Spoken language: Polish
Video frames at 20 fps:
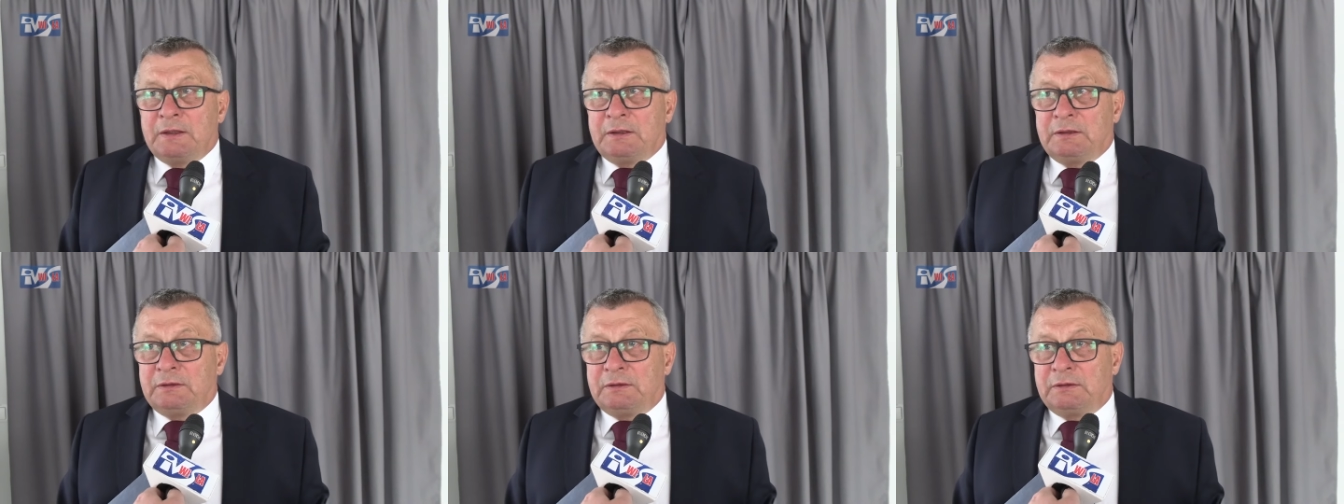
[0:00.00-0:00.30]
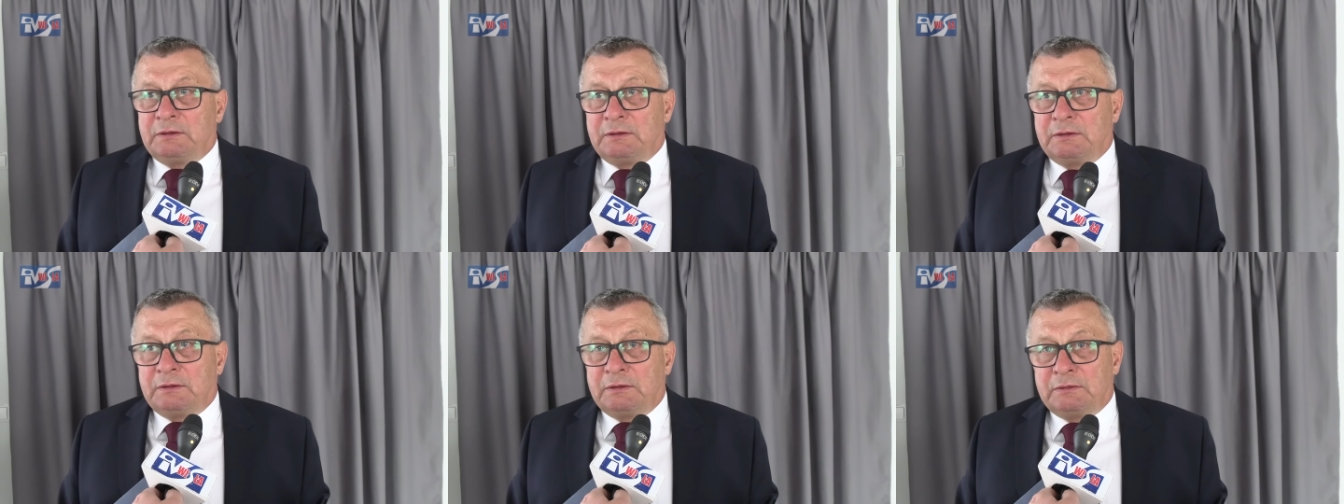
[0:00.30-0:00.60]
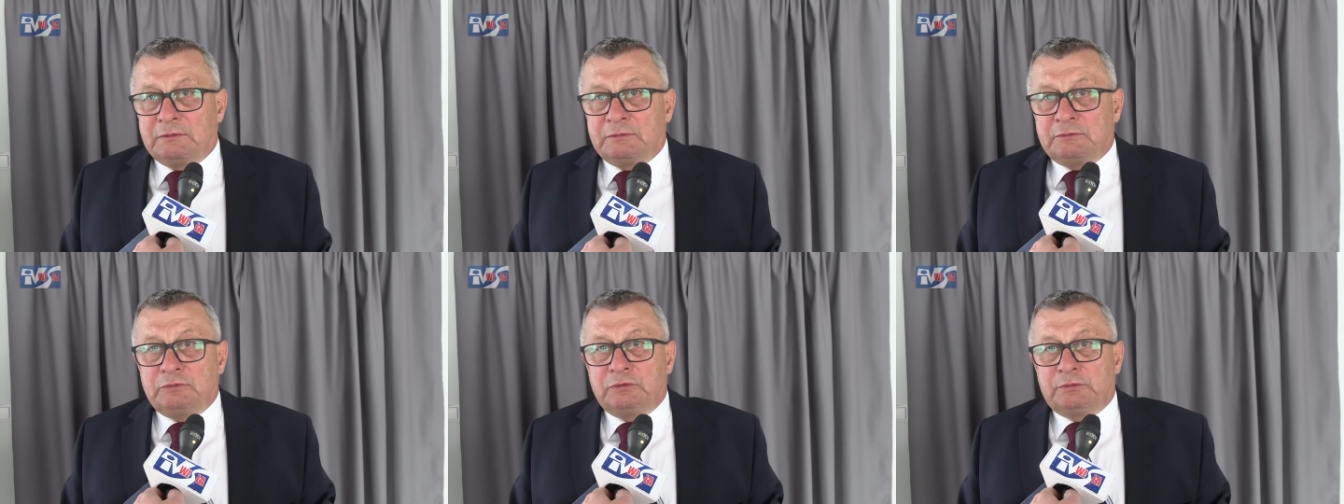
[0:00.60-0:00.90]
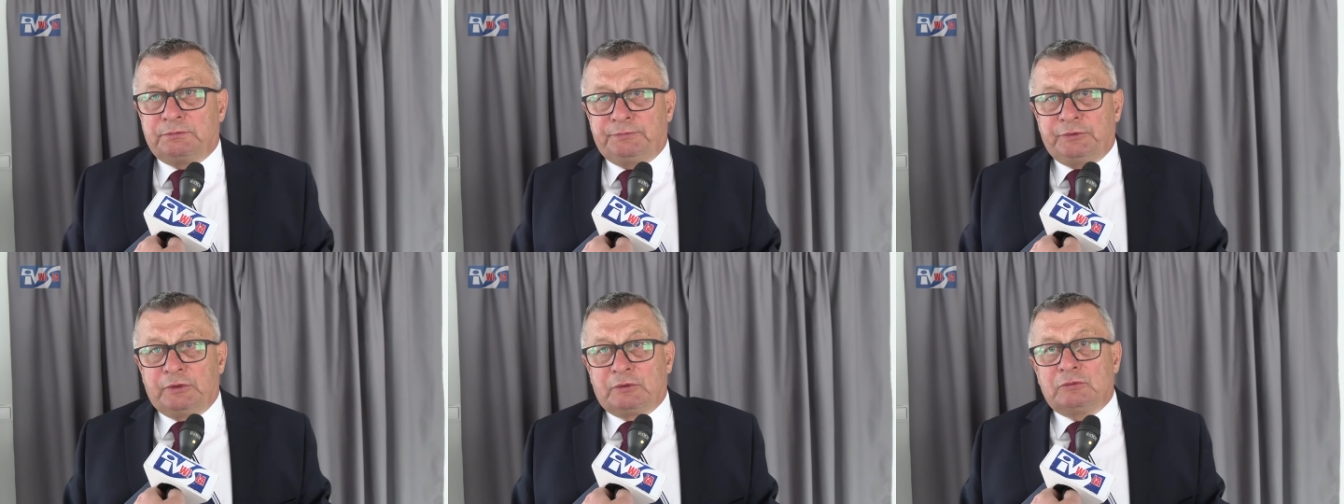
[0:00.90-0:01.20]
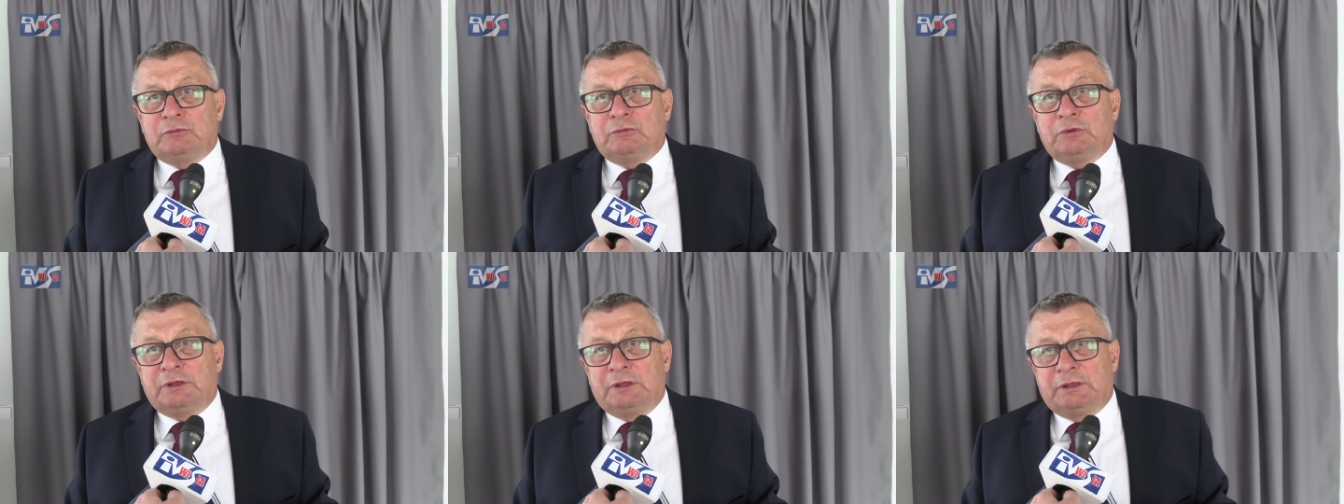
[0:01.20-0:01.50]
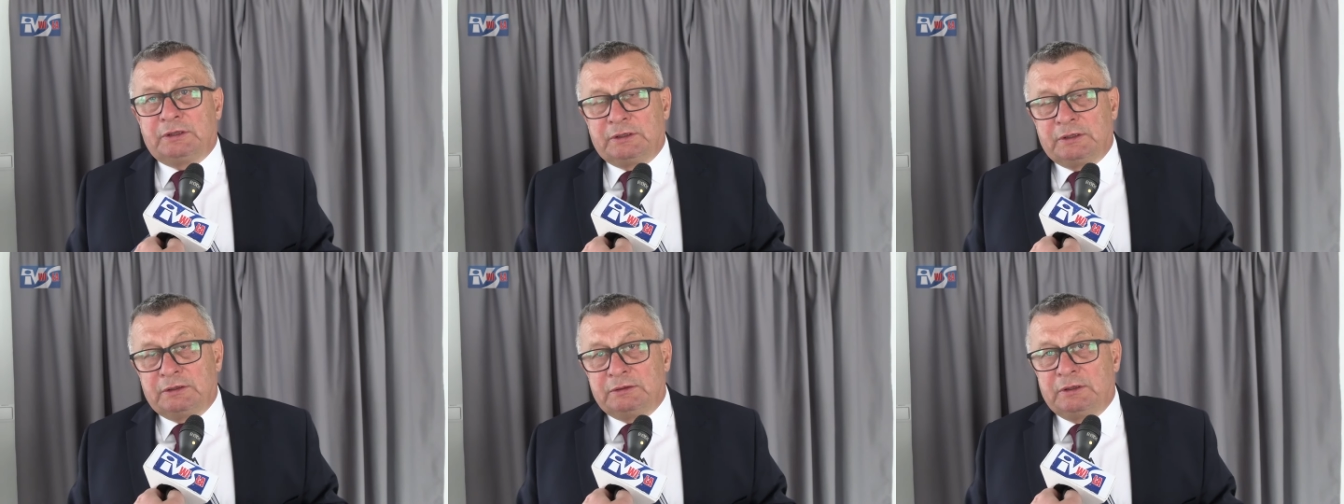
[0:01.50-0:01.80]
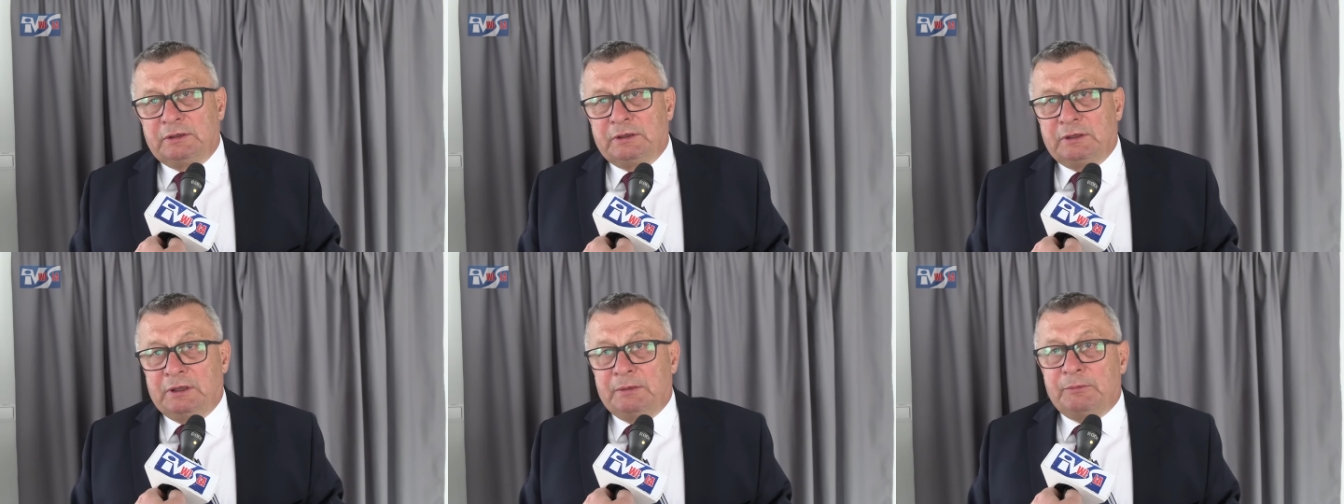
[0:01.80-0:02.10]
y, biorą górę
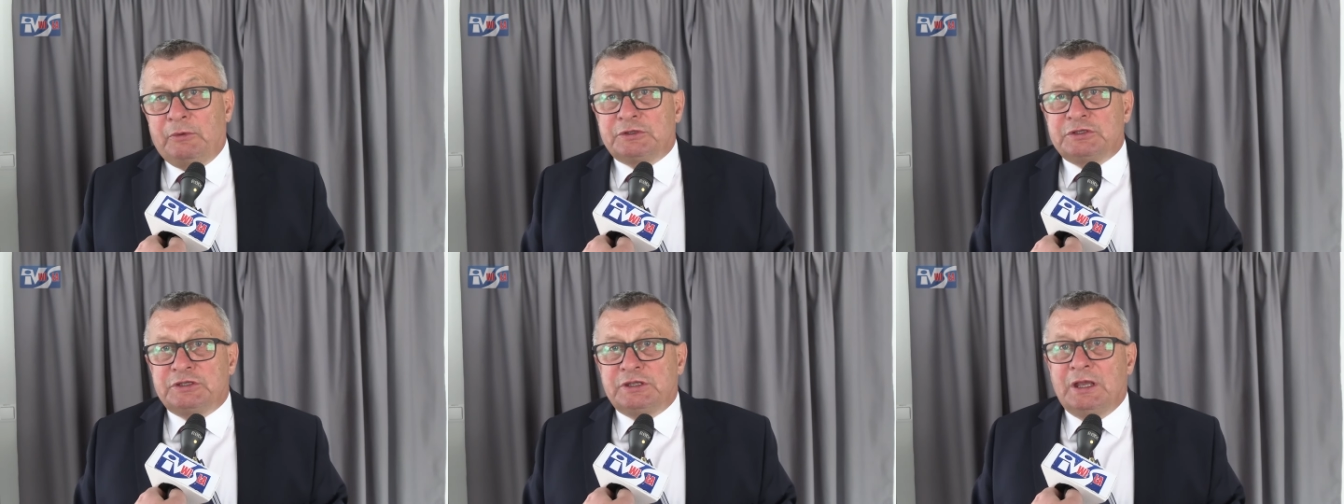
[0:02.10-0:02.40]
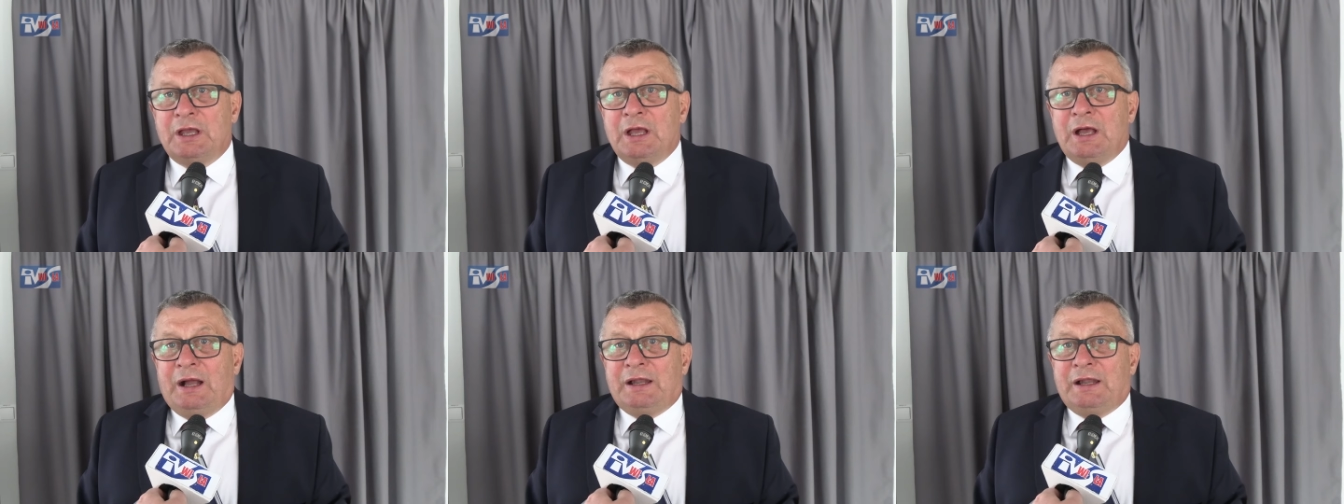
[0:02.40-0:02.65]
emocje,